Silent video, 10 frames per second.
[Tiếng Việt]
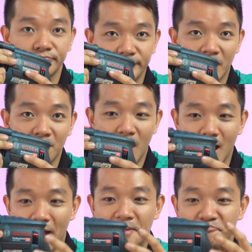nhưng
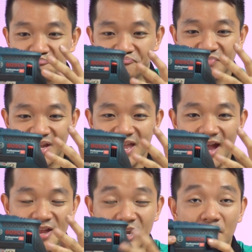mà cái
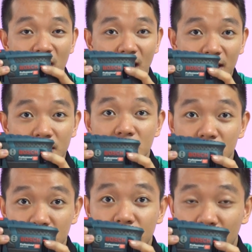giá trị nó mang lại để
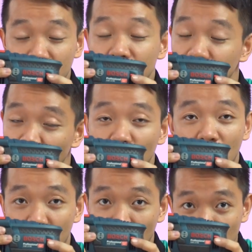hơn thành nghĩ hơn bốn
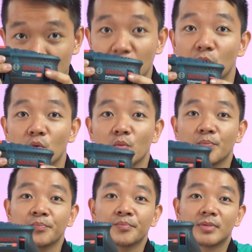lần rất là nhiều
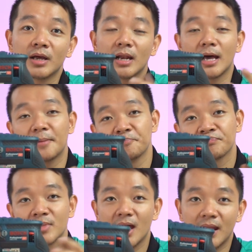nên là
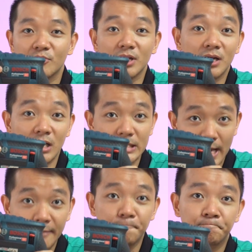anh em có thể cân nhắc